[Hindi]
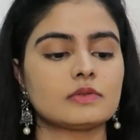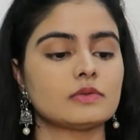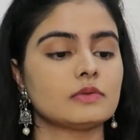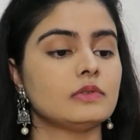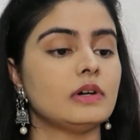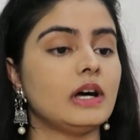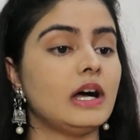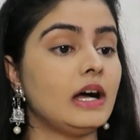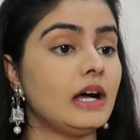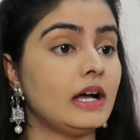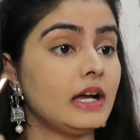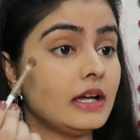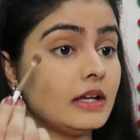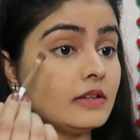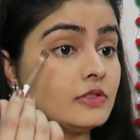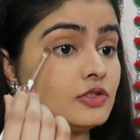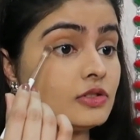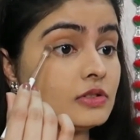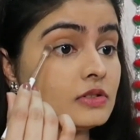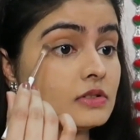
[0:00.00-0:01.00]
सो
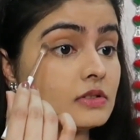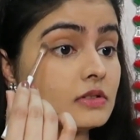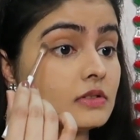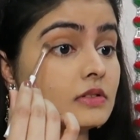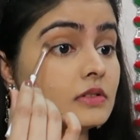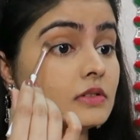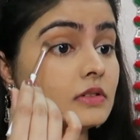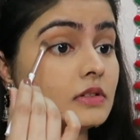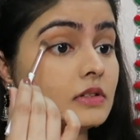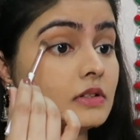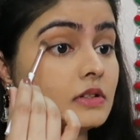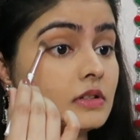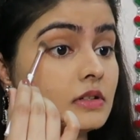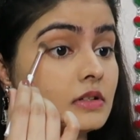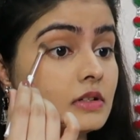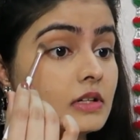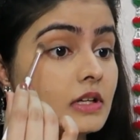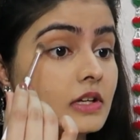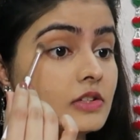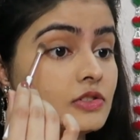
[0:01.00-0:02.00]
आई जस्ट
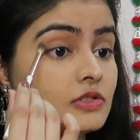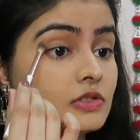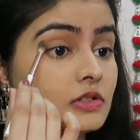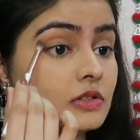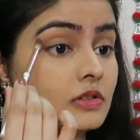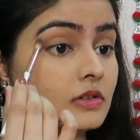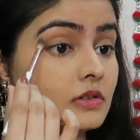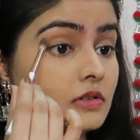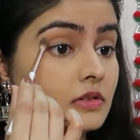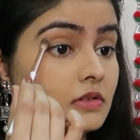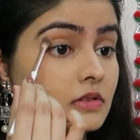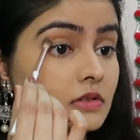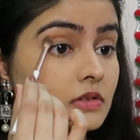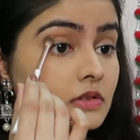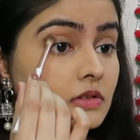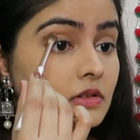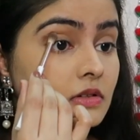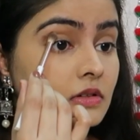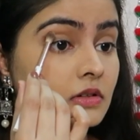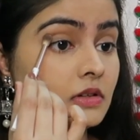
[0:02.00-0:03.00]
टच इट
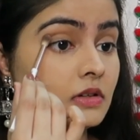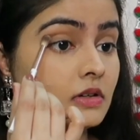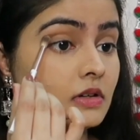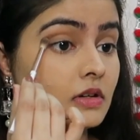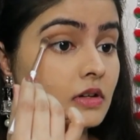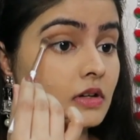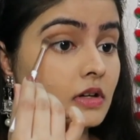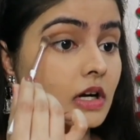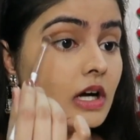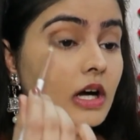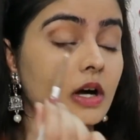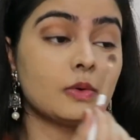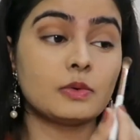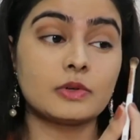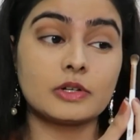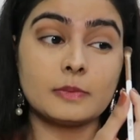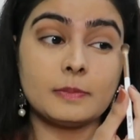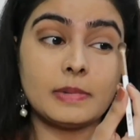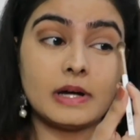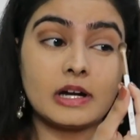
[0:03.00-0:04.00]
ऑन द
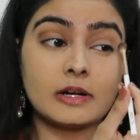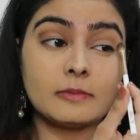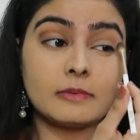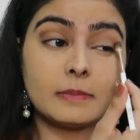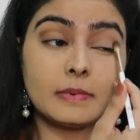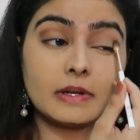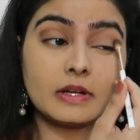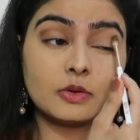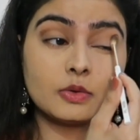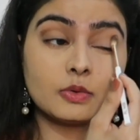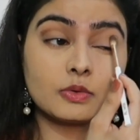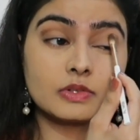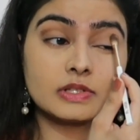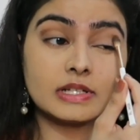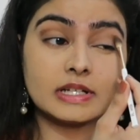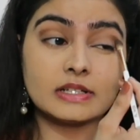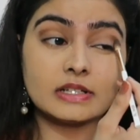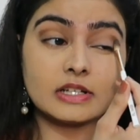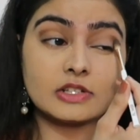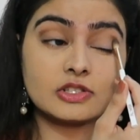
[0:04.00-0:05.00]
आउटर पार्ट मैं पहले दोनों
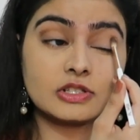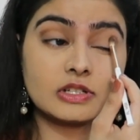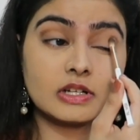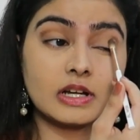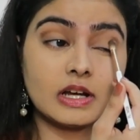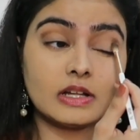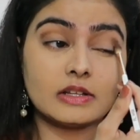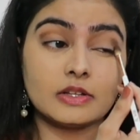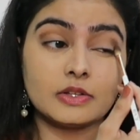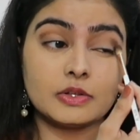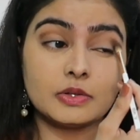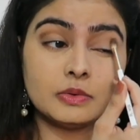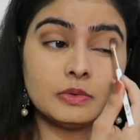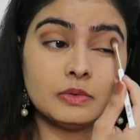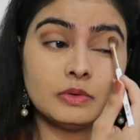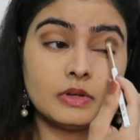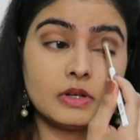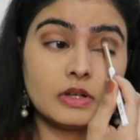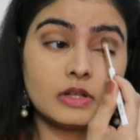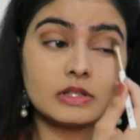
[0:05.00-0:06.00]
साइड टच करा देती
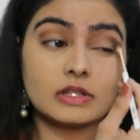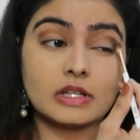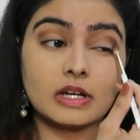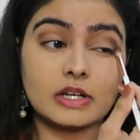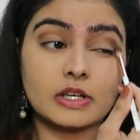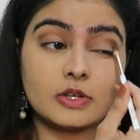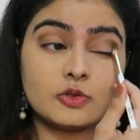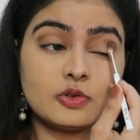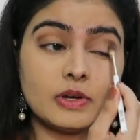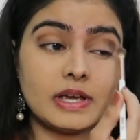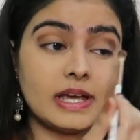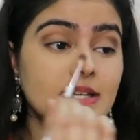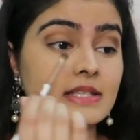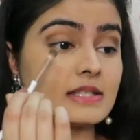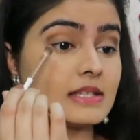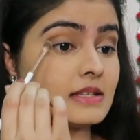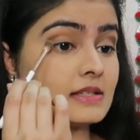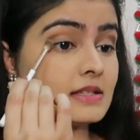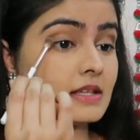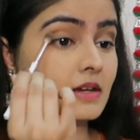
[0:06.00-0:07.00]
हूँ ताकि जो
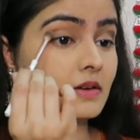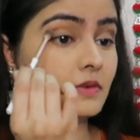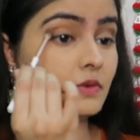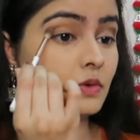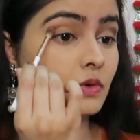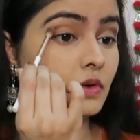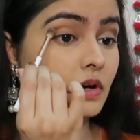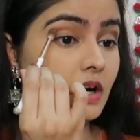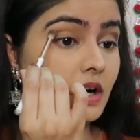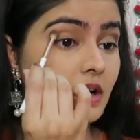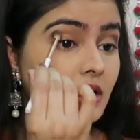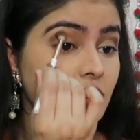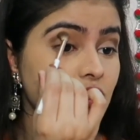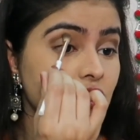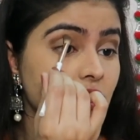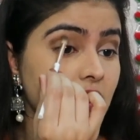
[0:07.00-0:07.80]
एक्सेस है वो आ